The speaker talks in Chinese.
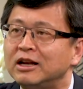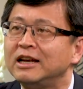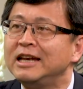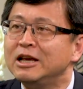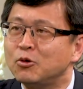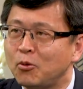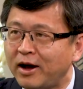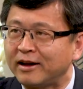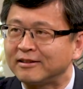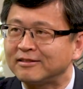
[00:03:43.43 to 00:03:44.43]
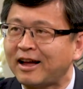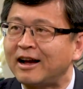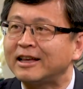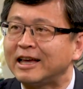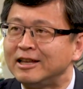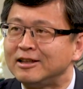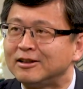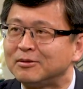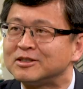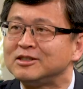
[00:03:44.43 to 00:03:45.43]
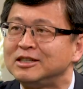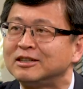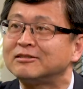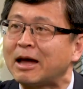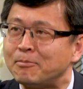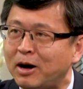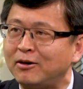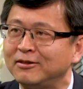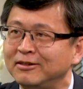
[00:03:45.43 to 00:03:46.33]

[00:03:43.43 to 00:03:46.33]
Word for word: 另外它给你的是一个担保，